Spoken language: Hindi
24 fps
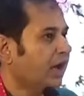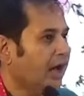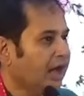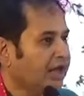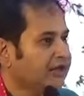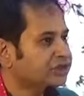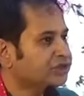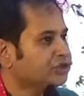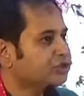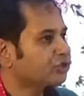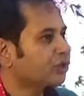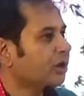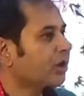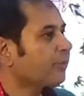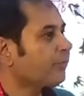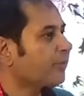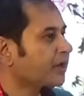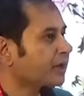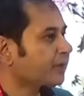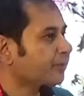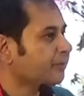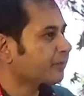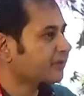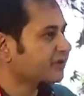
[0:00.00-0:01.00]
आज जो
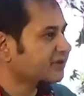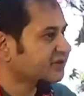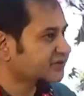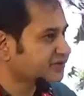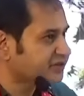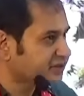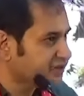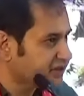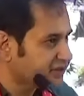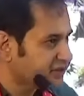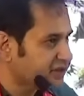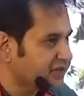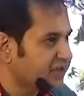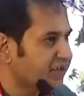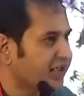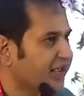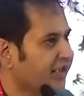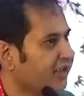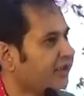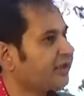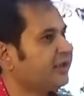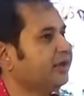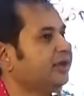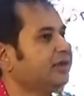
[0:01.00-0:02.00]
हमारा परिस्थिति
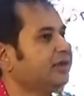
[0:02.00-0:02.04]
है